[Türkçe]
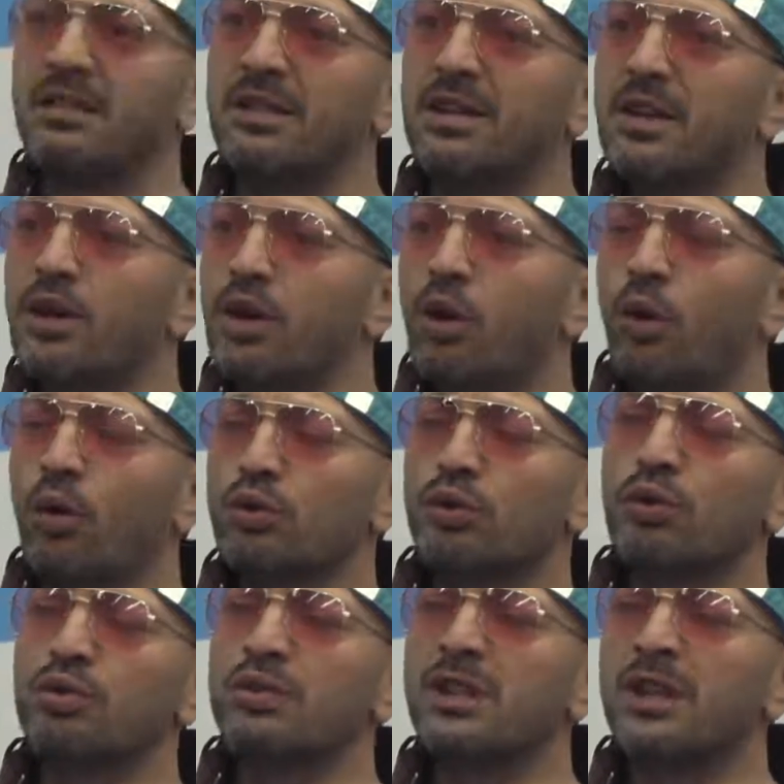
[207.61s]
var. O
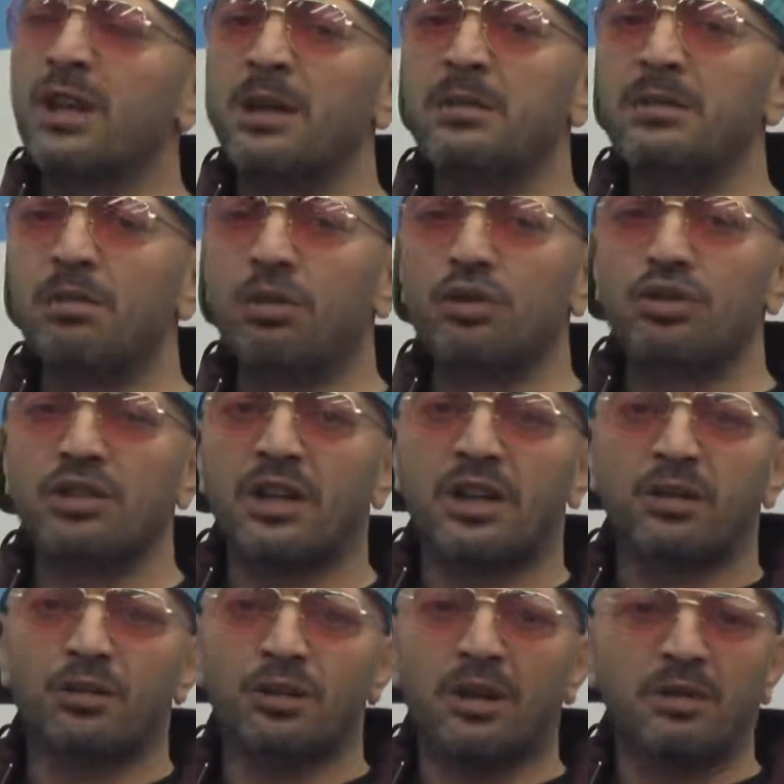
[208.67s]
sözlüktekilerin hepsi boş yani
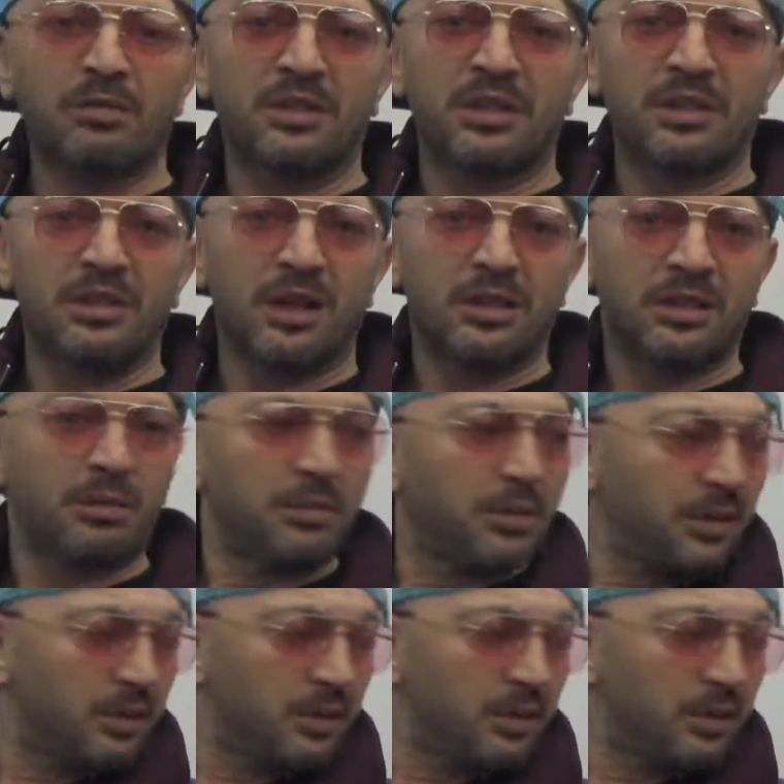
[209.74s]
onu anladı anlamları.